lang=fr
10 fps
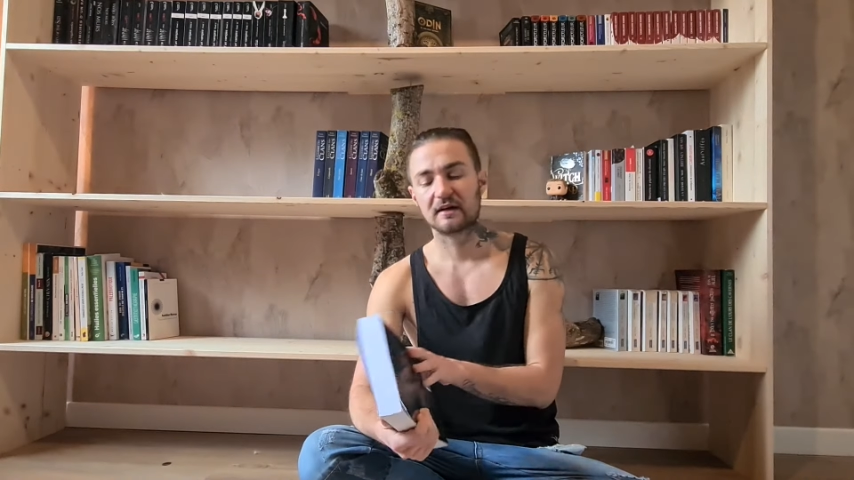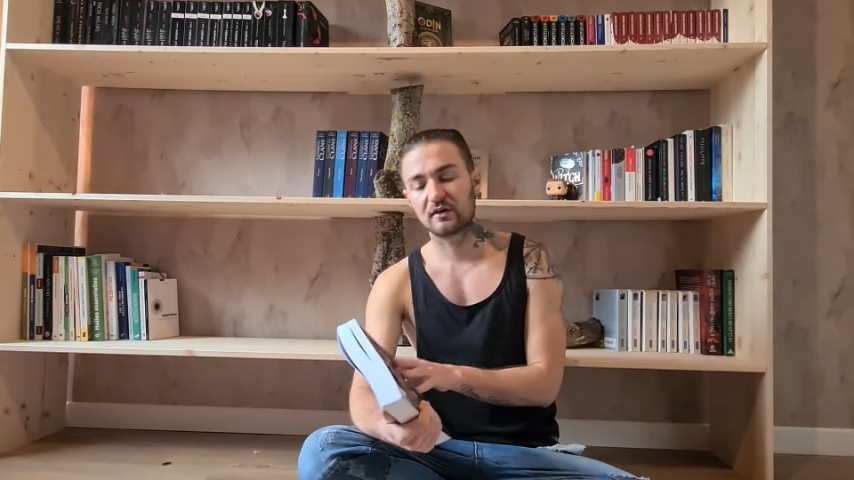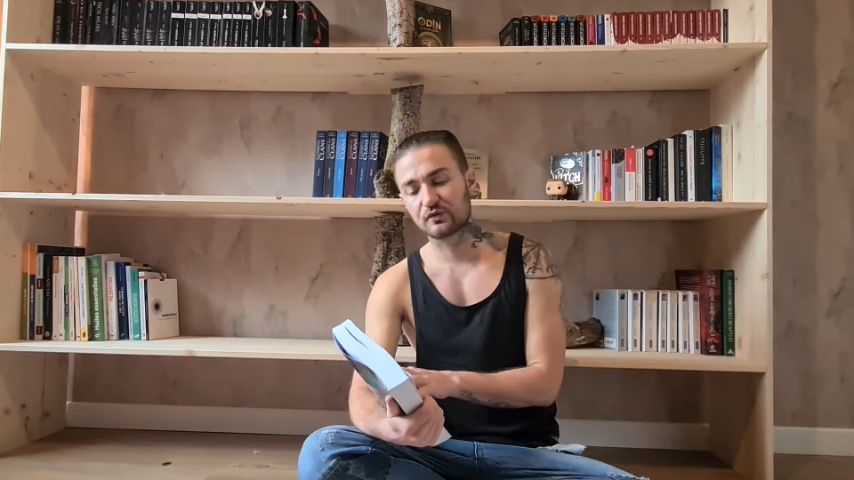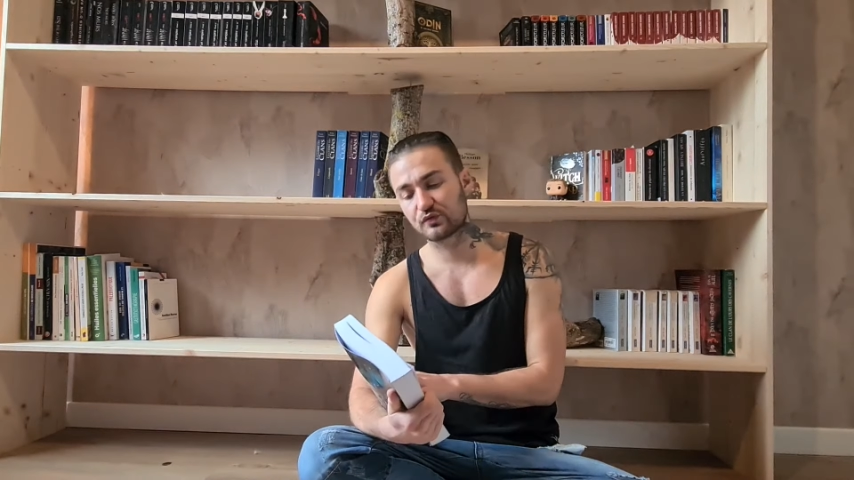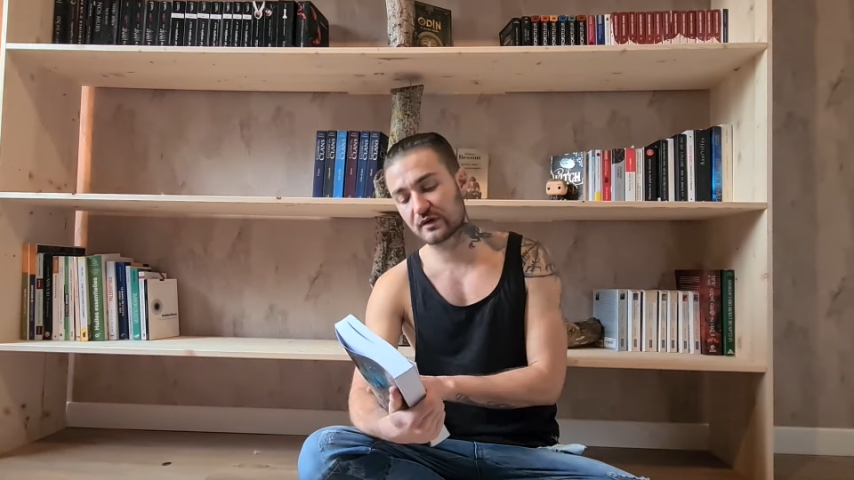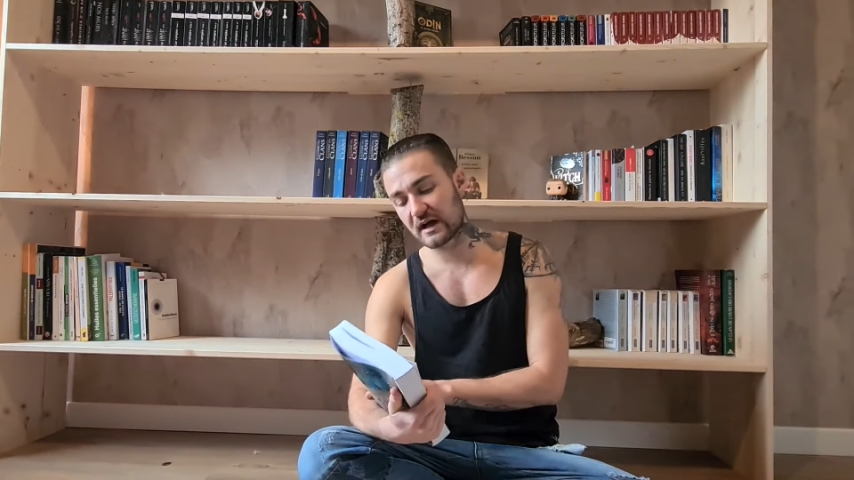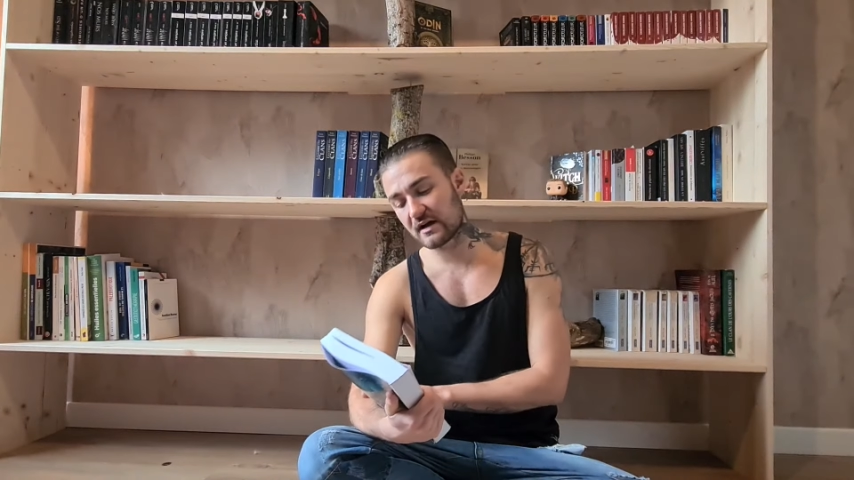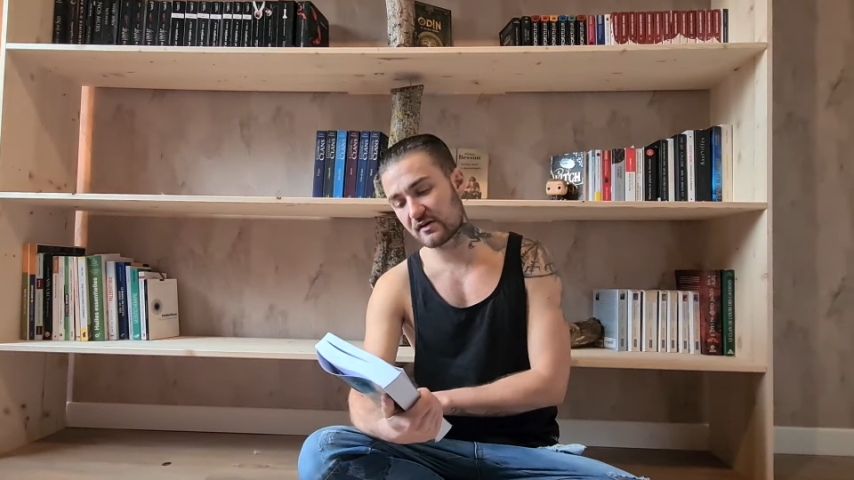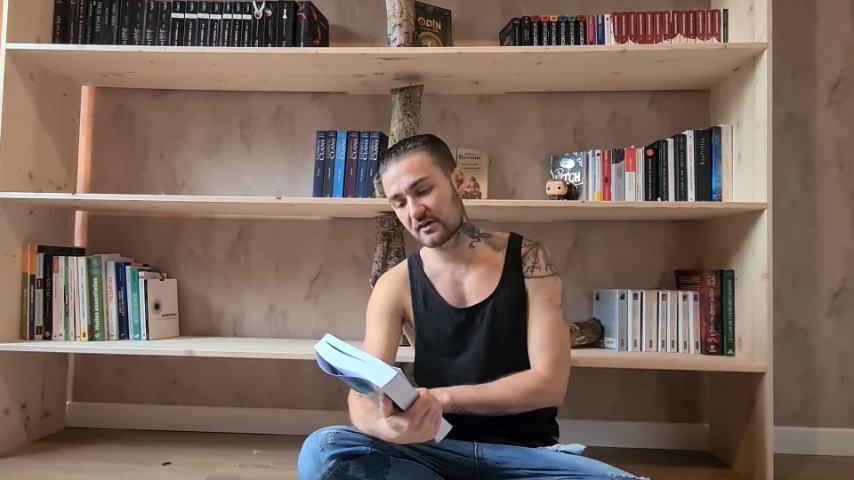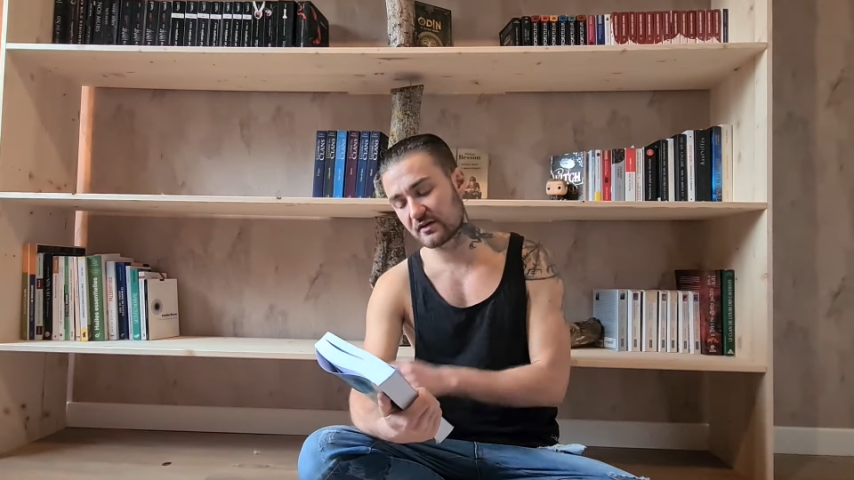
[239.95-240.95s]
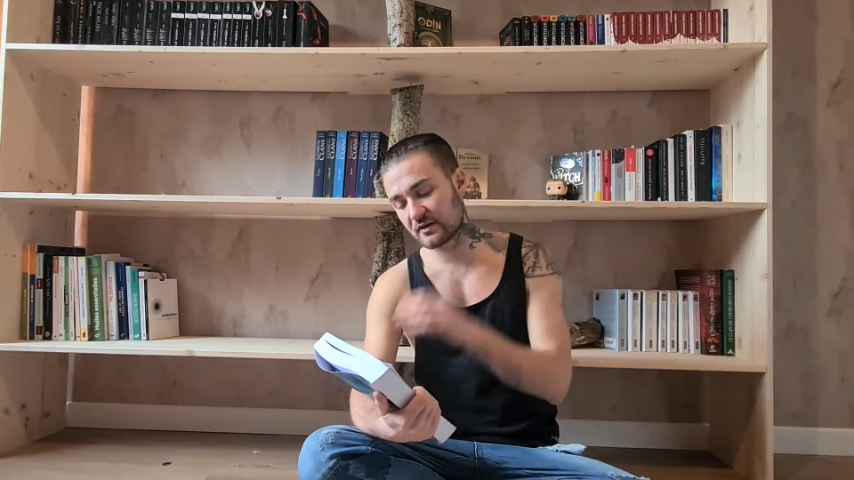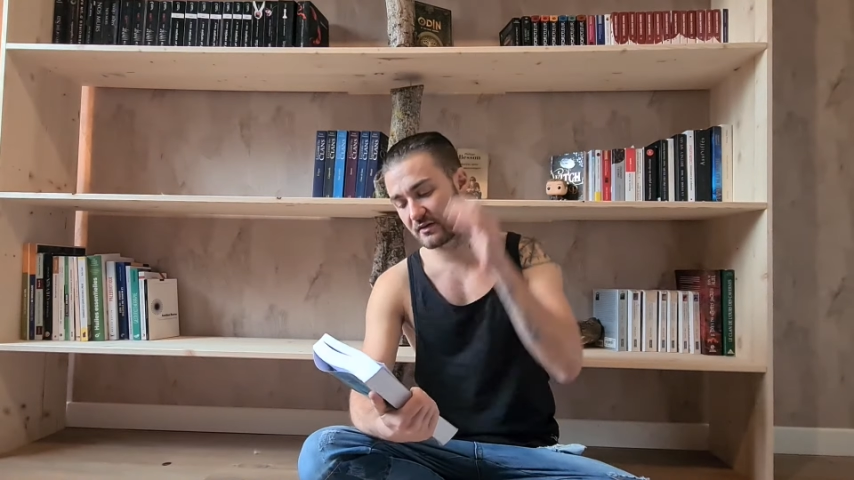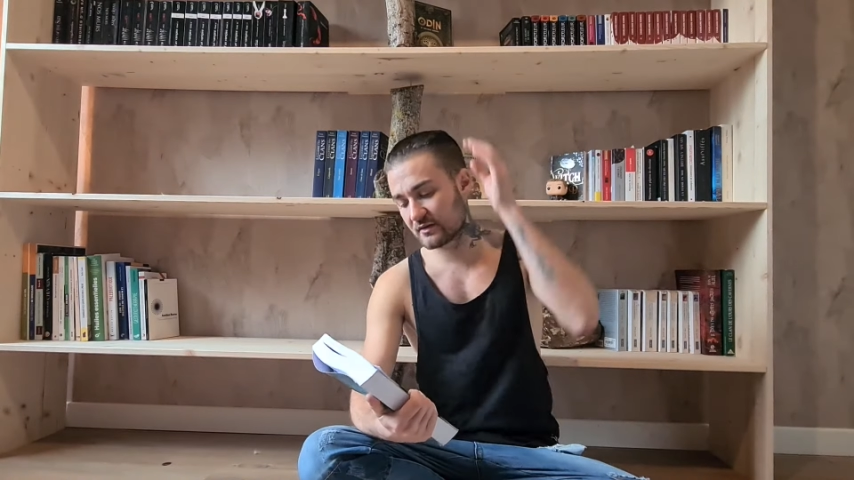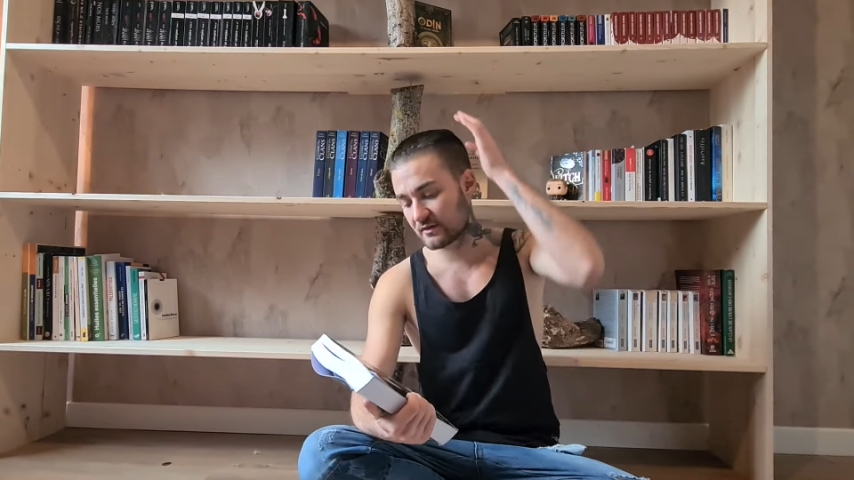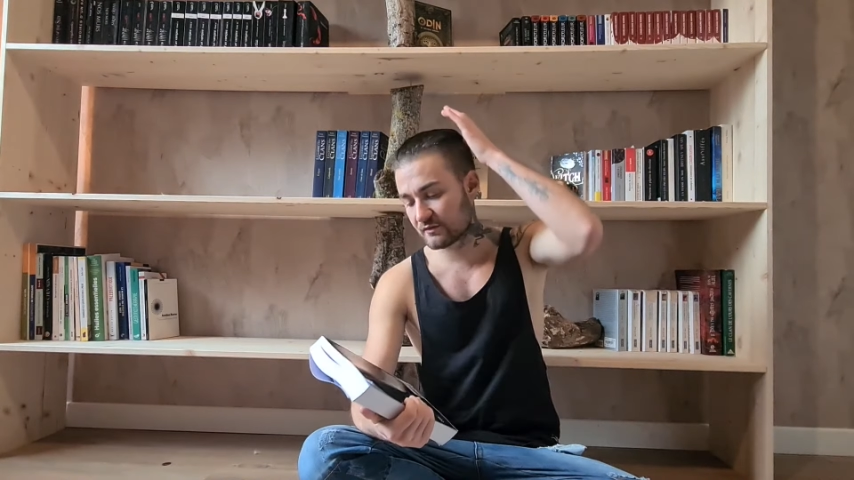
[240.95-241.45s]
En tout cas,
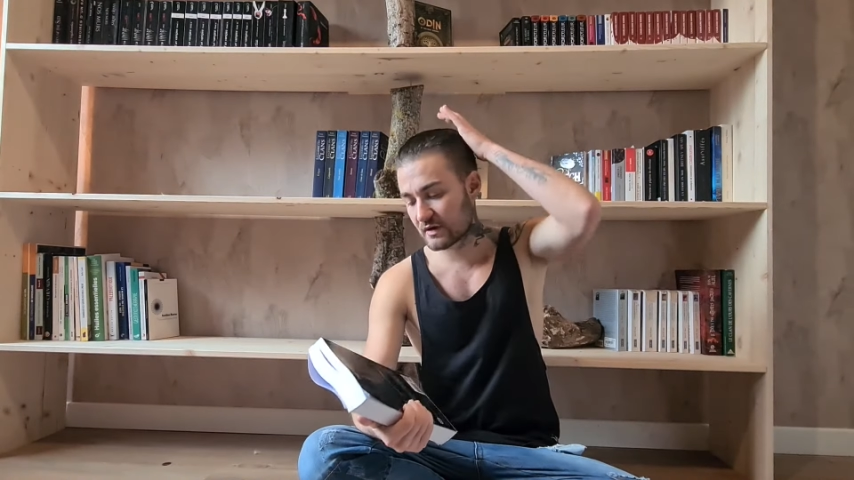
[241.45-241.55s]
euh,